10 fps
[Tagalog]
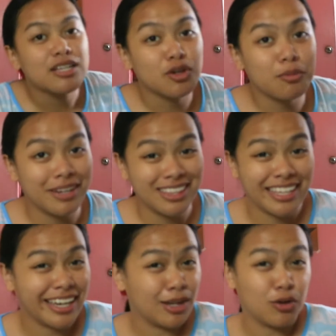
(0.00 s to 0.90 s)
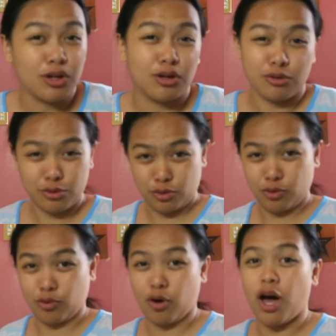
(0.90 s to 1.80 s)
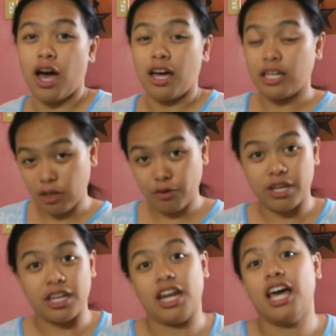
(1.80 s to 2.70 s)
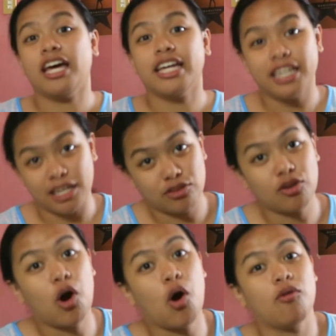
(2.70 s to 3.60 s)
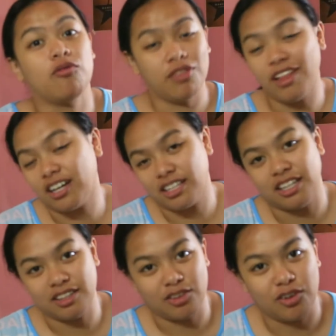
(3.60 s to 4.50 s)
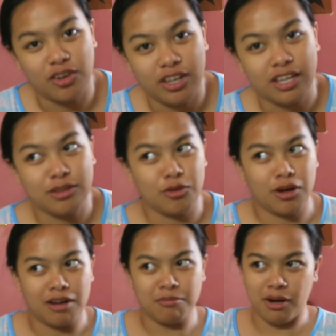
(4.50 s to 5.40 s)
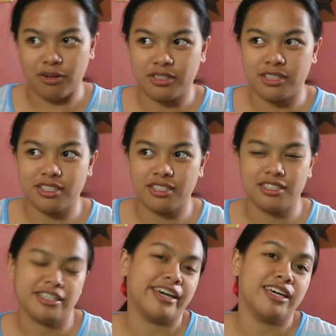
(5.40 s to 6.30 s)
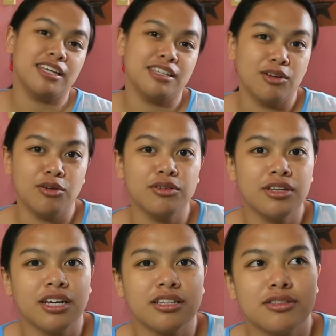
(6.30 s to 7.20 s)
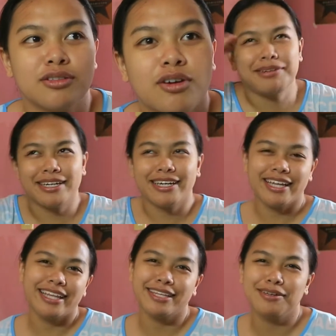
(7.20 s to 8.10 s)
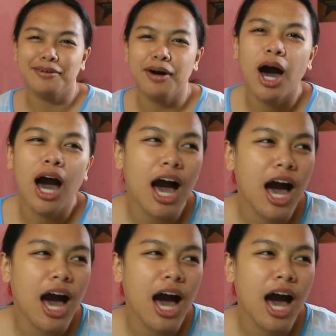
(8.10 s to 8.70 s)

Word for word: Sobrang tagal ko nang gustong gawin netong vlog na to. Itong about kay Don. Oh my God, hindi ko